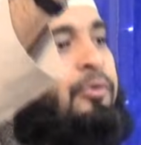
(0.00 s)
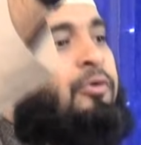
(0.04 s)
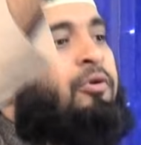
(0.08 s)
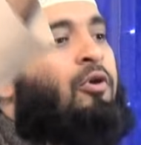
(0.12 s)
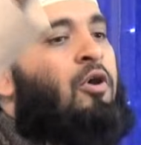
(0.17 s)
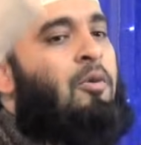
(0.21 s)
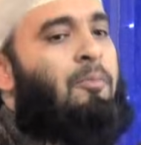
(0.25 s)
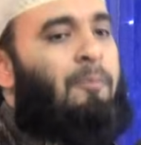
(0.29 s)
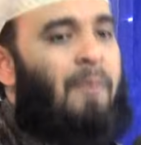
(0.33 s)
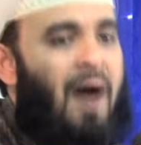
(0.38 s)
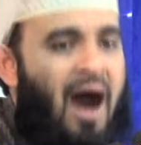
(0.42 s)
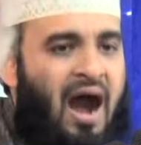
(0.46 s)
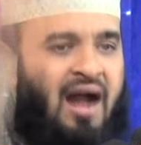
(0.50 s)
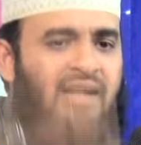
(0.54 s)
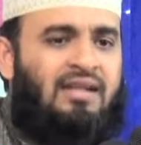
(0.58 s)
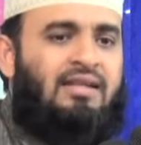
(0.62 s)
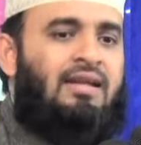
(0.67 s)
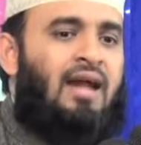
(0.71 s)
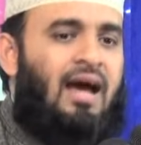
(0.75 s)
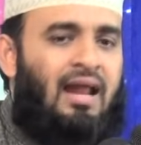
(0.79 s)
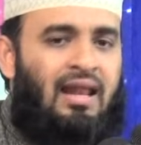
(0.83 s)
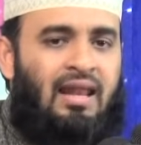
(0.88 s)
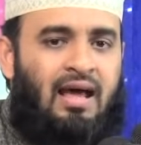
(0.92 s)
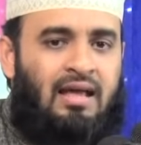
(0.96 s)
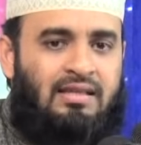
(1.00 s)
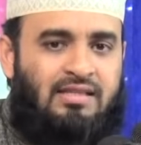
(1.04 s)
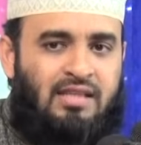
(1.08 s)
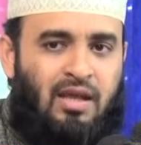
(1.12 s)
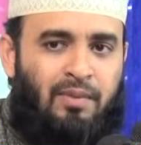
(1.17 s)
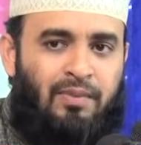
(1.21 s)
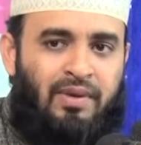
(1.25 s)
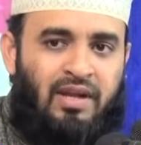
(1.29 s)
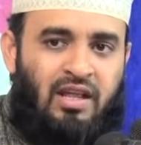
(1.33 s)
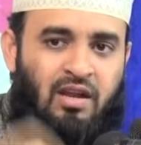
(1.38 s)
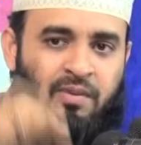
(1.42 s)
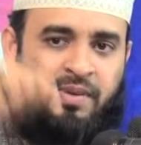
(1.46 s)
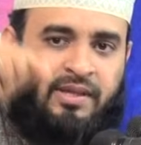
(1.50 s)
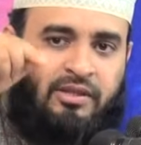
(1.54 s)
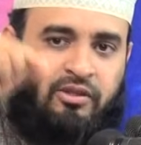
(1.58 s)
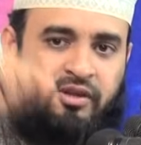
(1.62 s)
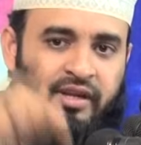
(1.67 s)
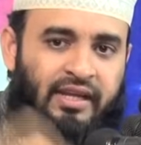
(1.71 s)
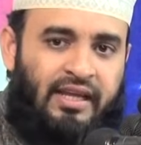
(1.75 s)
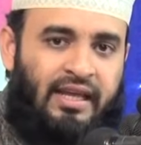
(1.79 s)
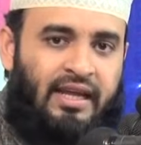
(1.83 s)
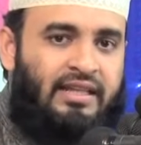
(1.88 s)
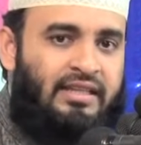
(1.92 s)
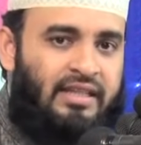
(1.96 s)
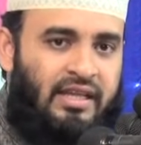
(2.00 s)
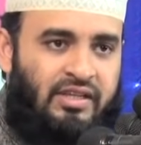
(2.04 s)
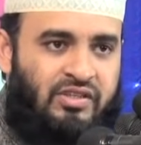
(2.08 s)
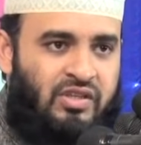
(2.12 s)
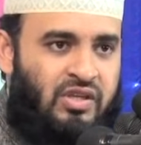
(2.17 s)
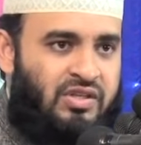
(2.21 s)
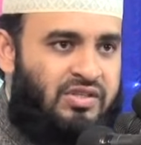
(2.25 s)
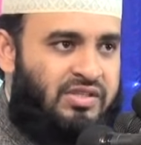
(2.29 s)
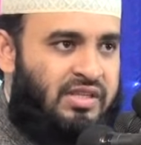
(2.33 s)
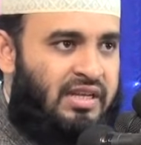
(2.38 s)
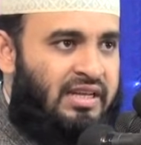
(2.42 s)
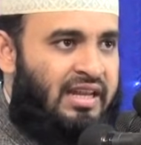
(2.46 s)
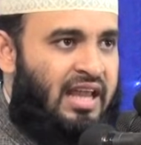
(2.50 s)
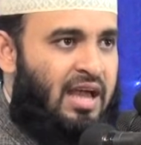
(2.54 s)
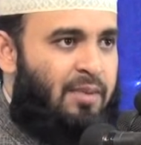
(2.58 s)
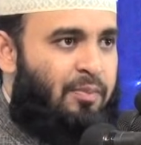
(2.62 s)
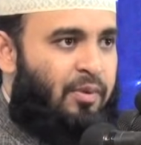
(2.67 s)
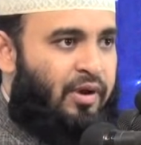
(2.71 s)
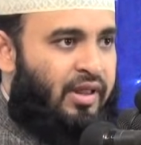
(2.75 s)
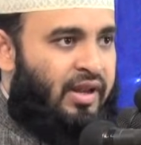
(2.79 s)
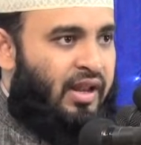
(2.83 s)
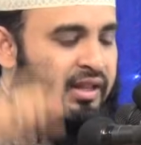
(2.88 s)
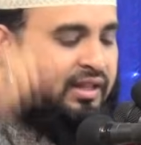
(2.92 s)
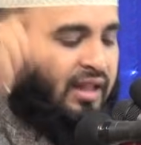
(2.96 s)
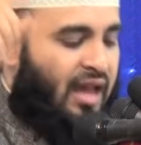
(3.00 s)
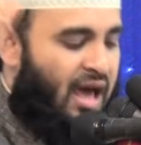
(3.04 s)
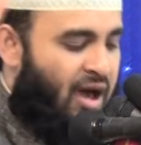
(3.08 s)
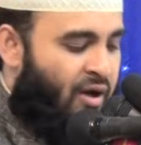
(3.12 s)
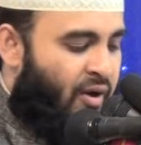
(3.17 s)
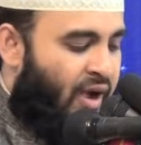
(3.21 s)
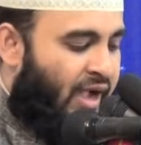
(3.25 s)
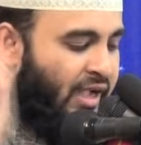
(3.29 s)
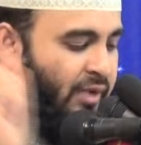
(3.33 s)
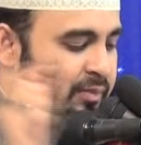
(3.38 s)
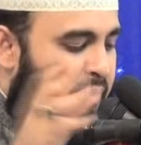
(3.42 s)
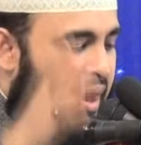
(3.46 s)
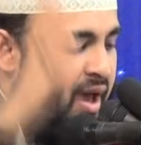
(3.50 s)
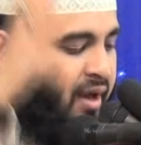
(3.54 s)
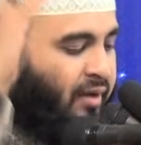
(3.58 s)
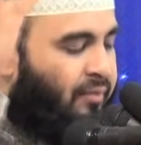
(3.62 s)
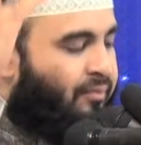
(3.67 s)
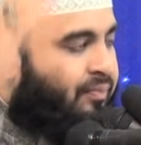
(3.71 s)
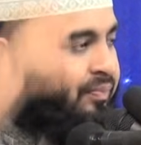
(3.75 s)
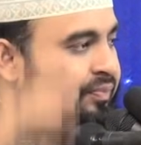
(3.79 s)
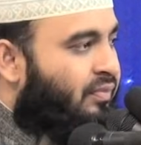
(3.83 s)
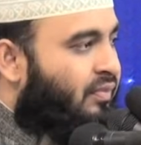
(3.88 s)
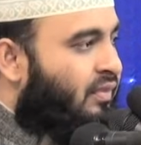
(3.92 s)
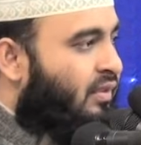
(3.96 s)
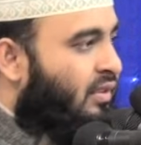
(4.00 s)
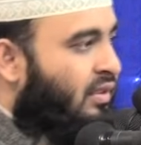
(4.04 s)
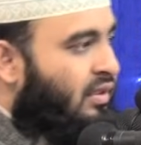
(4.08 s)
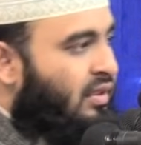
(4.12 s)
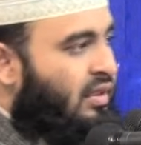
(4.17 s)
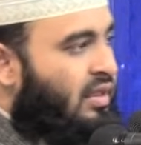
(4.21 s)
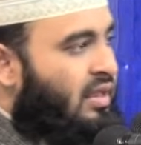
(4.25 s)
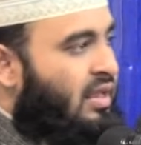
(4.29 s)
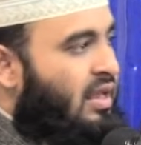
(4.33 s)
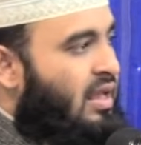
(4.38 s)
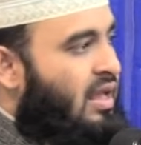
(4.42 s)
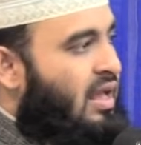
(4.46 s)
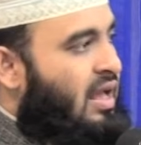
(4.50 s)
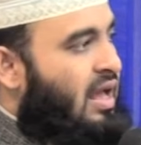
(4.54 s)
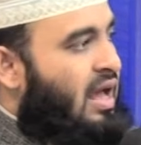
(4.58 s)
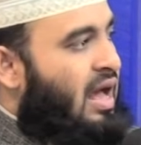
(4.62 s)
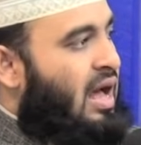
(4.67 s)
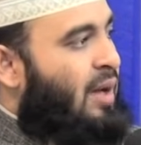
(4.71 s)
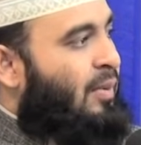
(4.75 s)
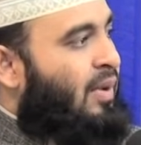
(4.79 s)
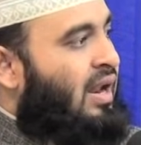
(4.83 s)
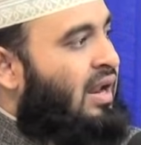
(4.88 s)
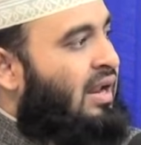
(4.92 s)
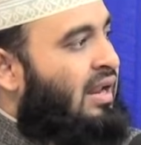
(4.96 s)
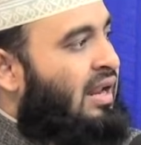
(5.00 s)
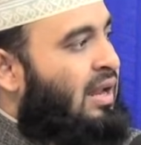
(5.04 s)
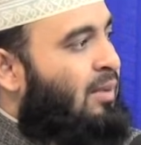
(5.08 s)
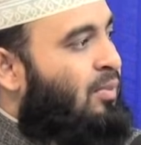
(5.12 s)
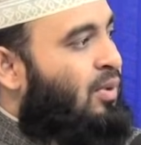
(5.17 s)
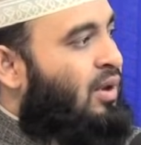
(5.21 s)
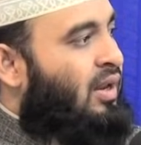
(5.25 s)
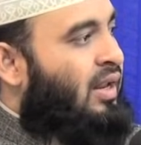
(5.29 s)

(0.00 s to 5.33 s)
পুরো পাহাড়টা আল্লাহ জামিনের ভেতরে গেড়ে দিয়েছেন চিল্লায় পড়েন আল্লাহ আকবার আবার আল্লাহ